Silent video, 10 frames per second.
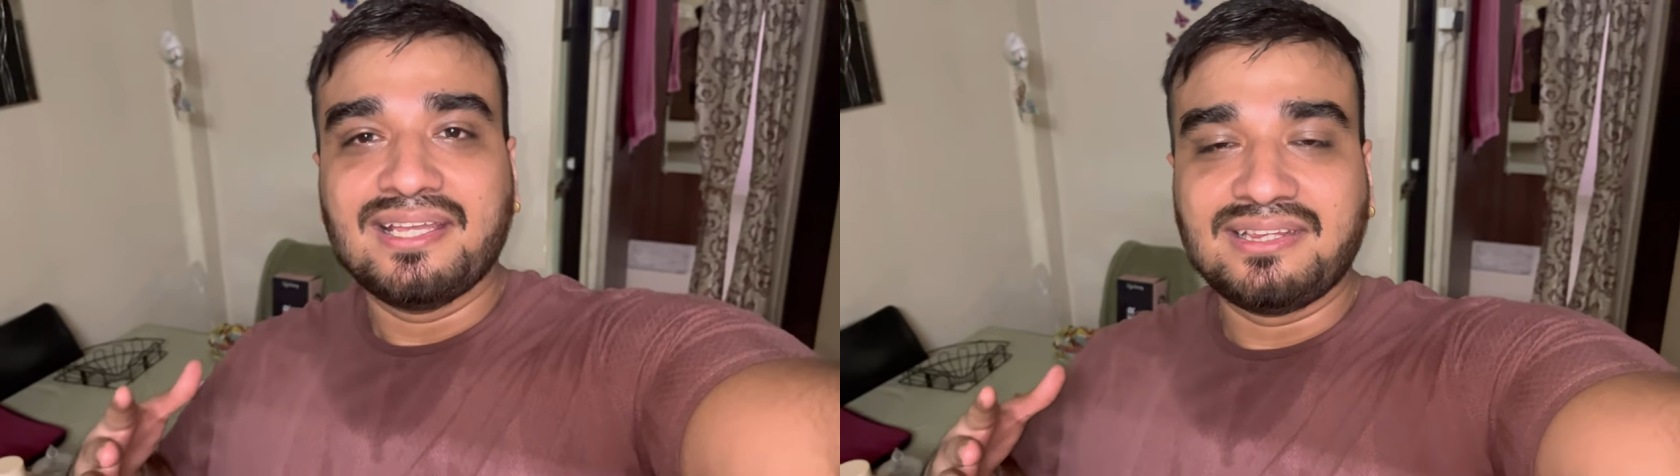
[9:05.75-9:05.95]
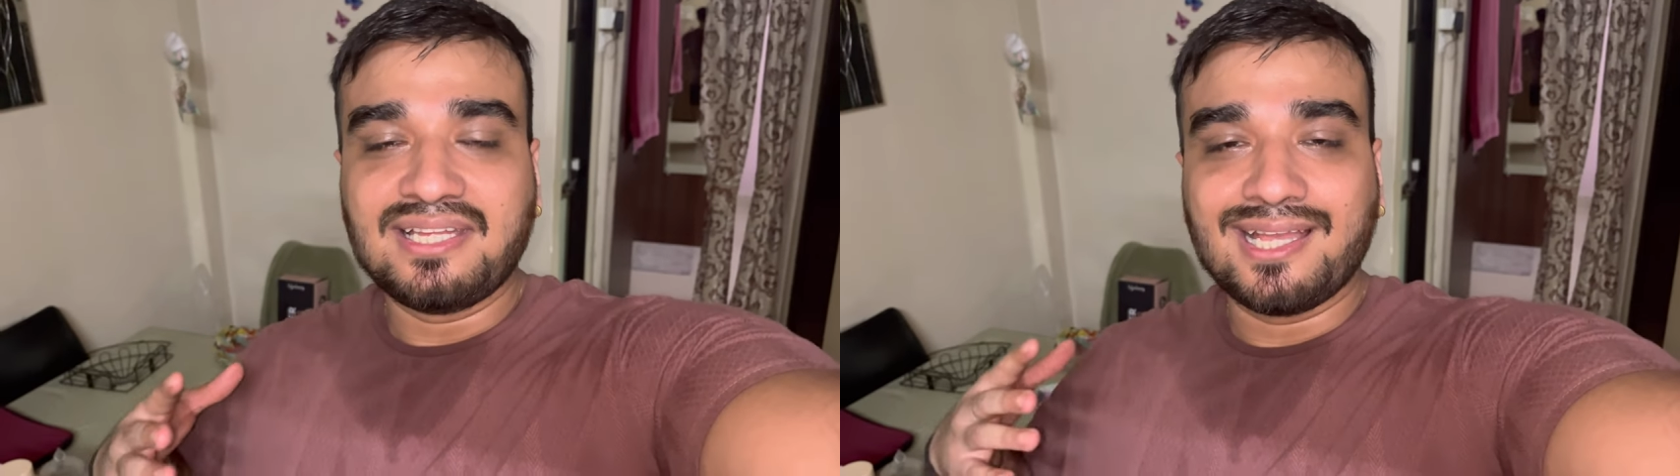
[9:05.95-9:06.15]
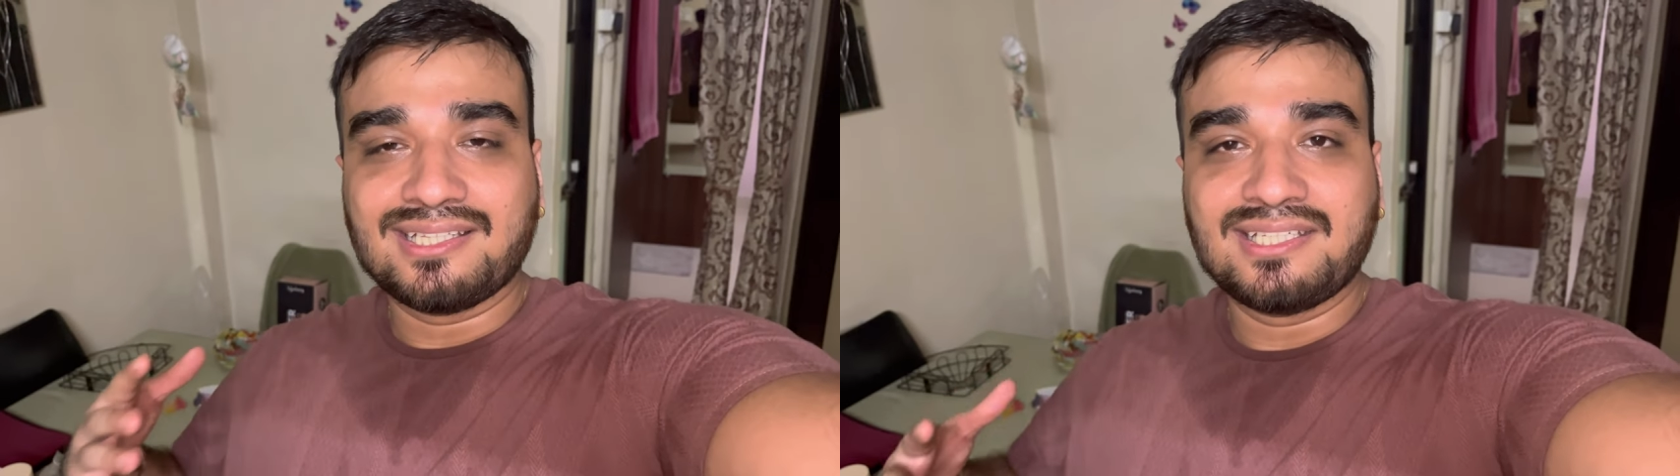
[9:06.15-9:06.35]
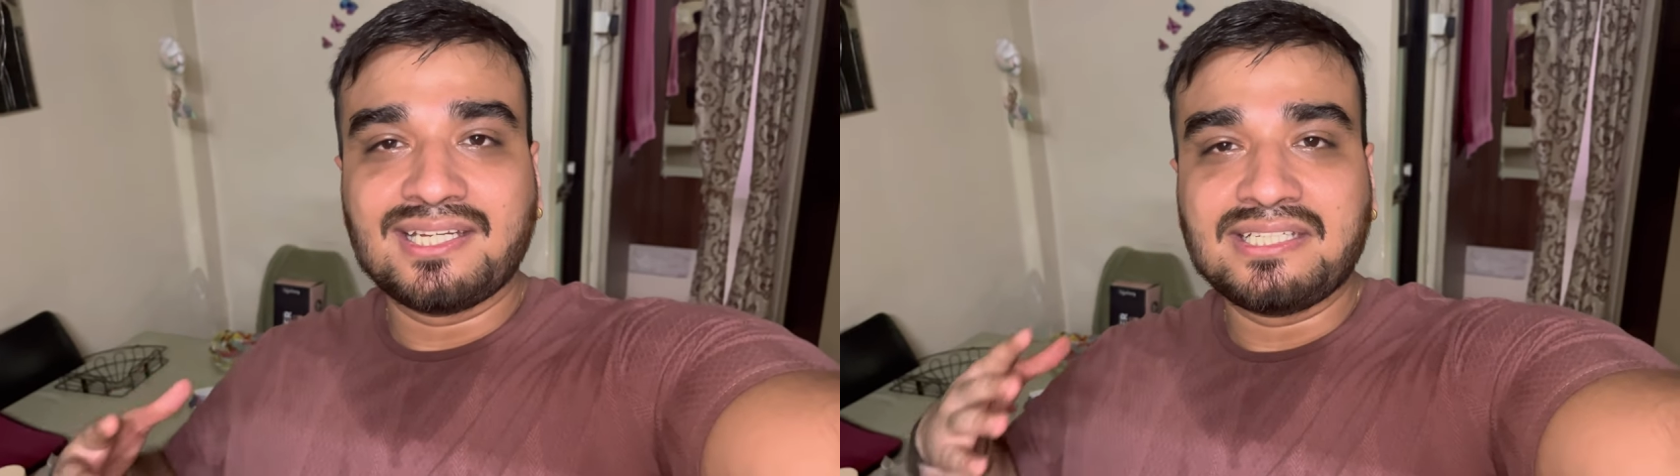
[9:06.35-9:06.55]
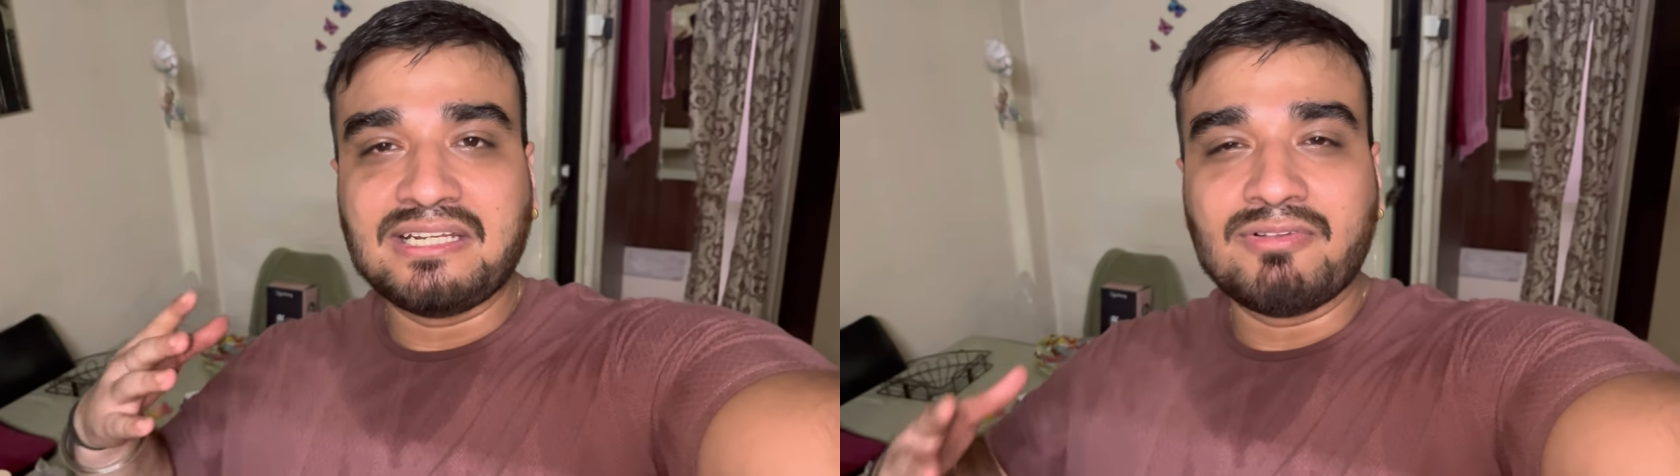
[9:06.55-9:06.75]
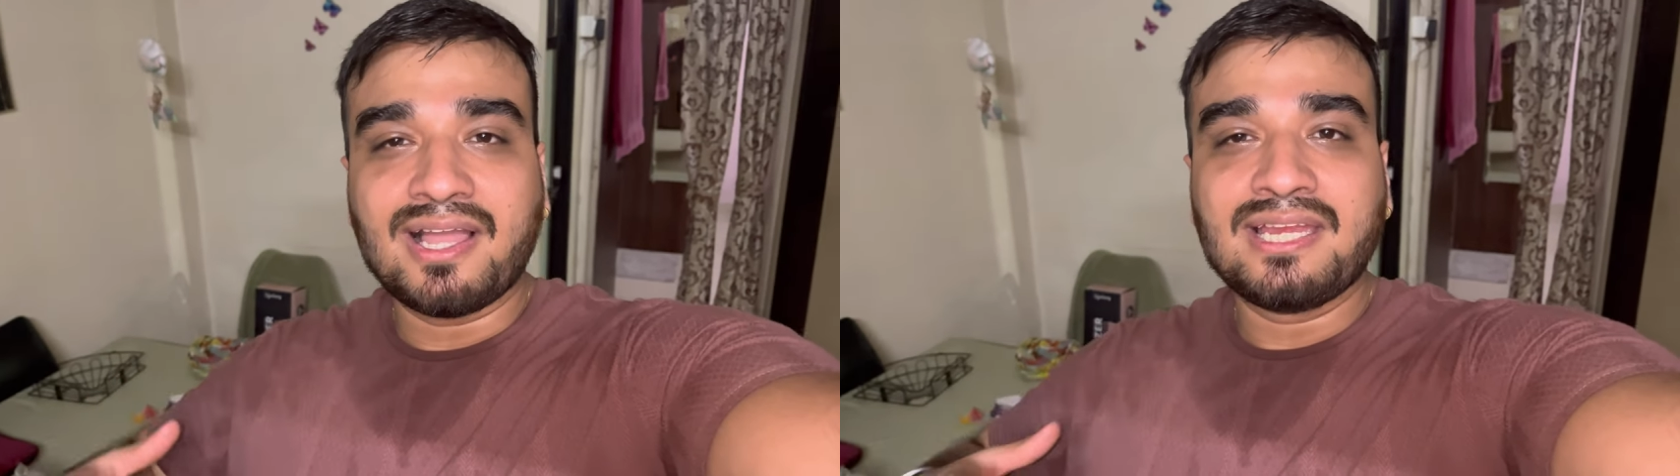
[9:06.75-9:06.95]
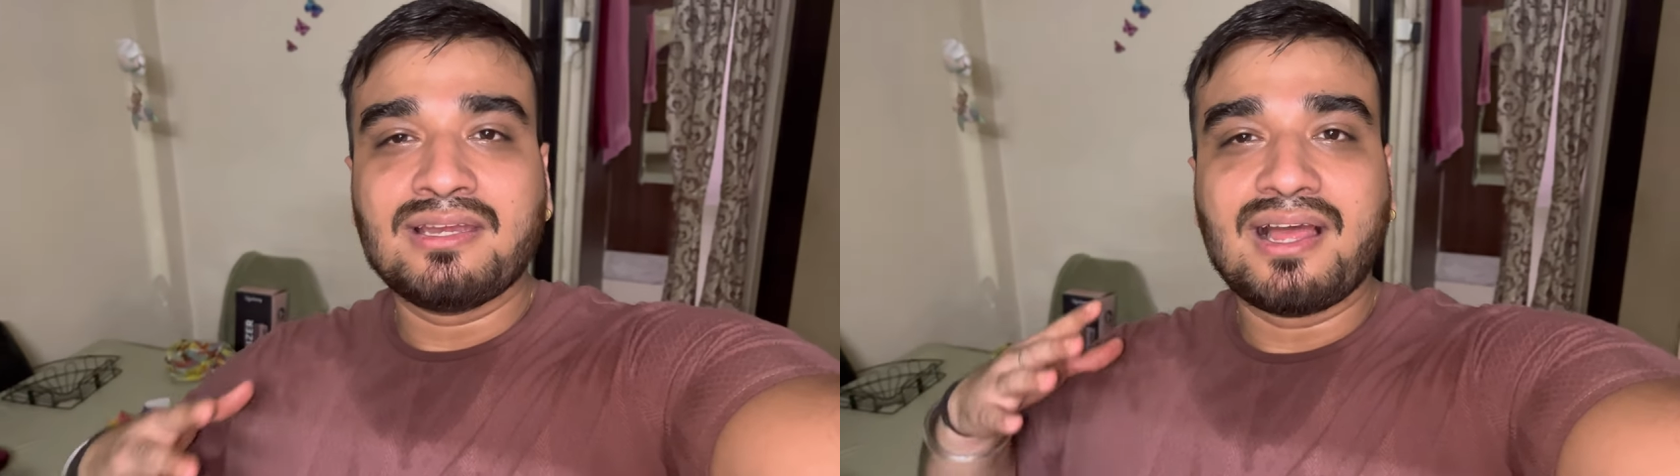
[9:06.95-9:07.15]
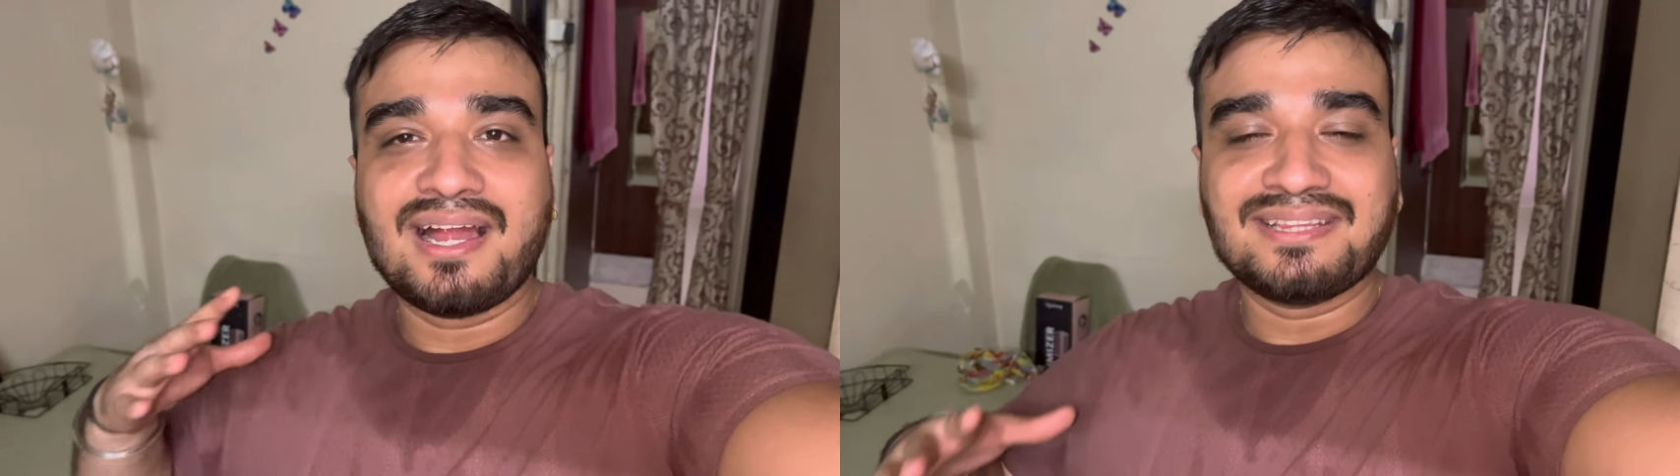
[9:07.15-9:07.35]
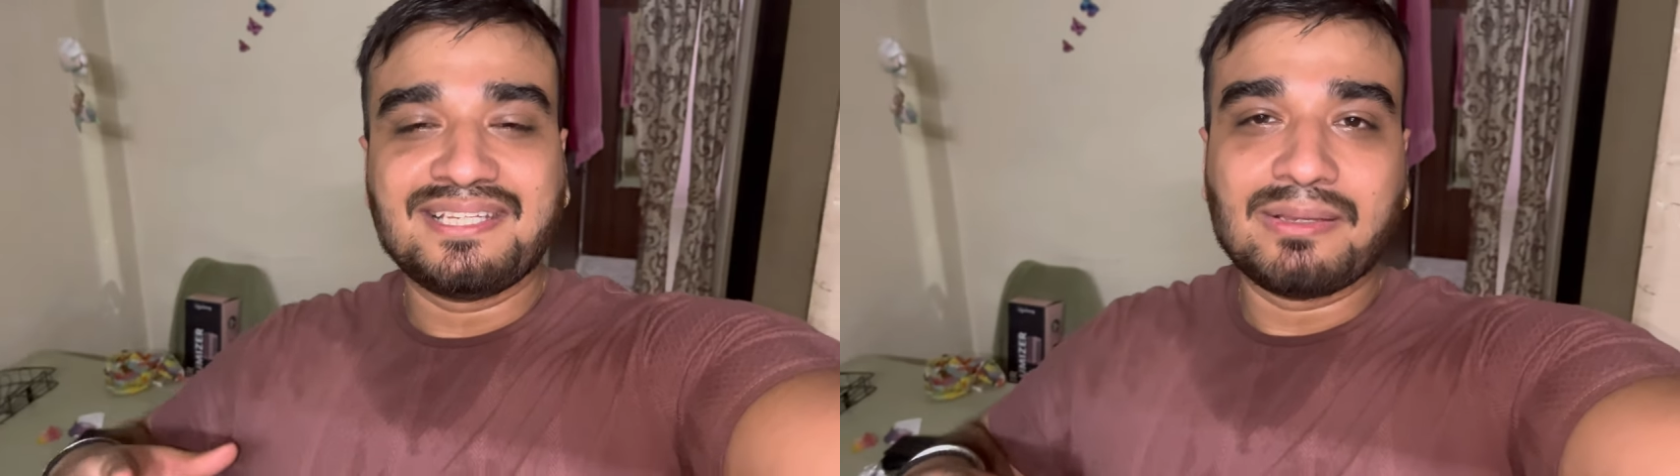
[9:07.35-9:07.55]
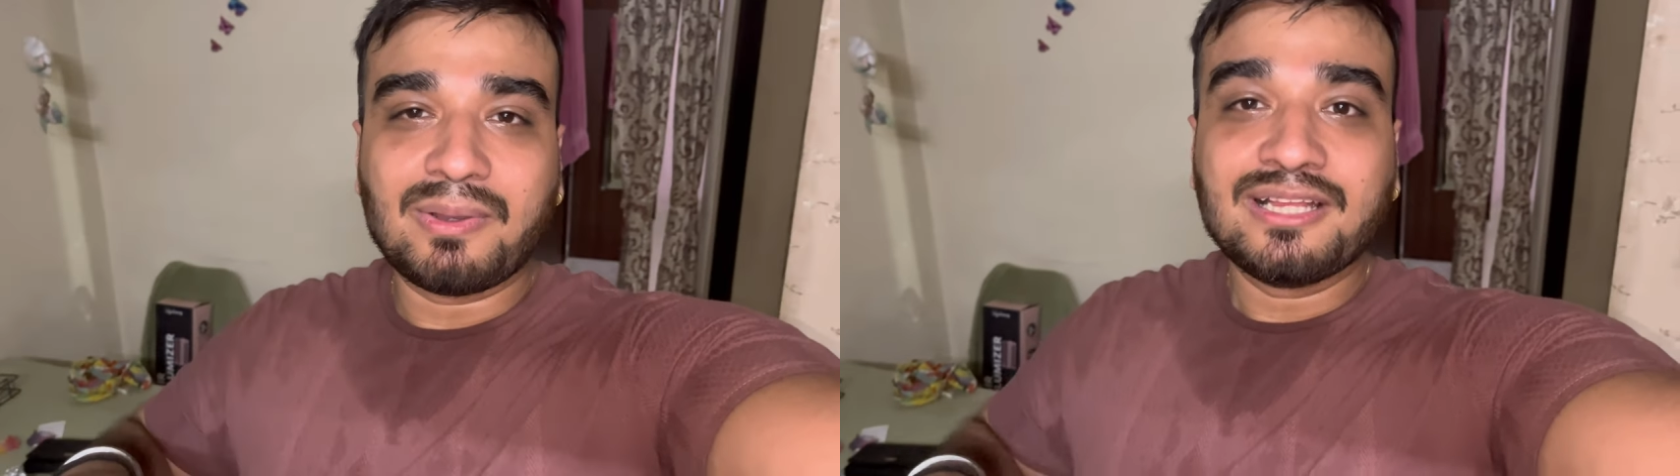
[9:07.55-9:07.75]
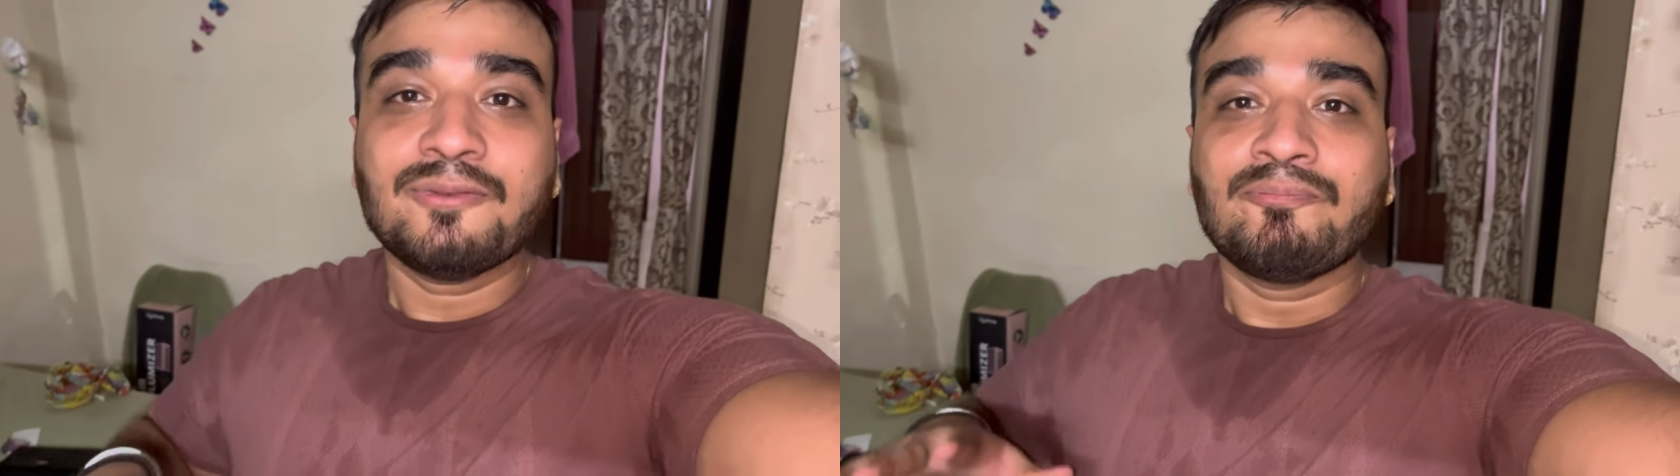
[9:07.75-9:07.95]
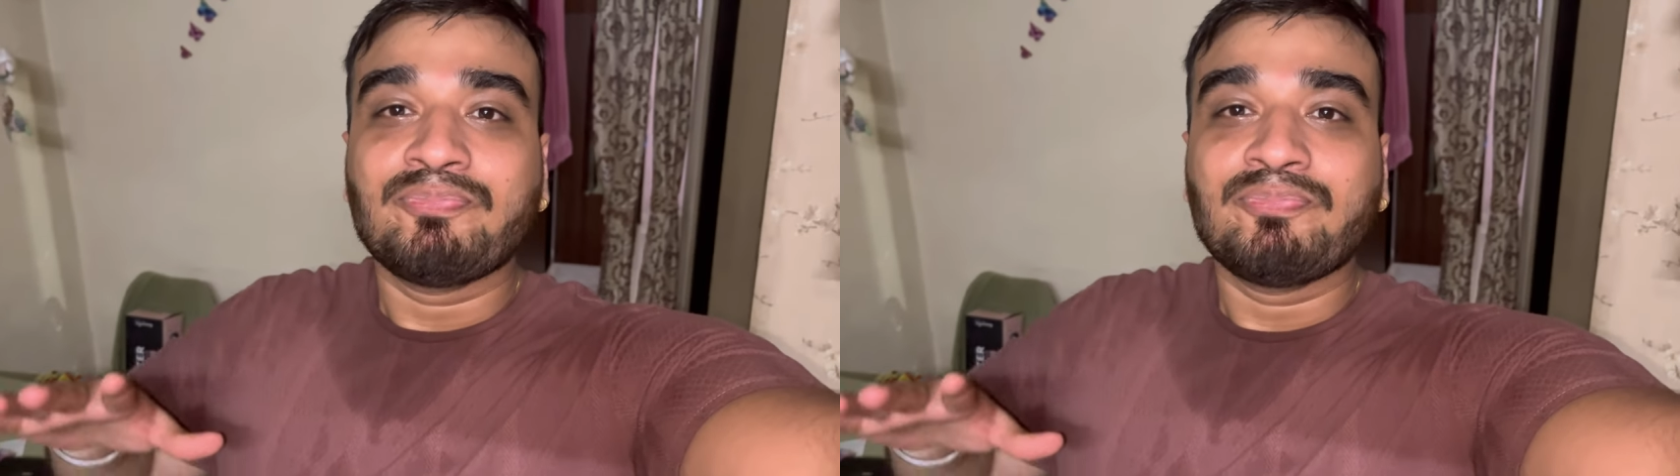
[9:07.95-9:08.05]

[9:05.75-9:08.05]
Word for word: इतने अच्छी डिवाइन आरती के बाद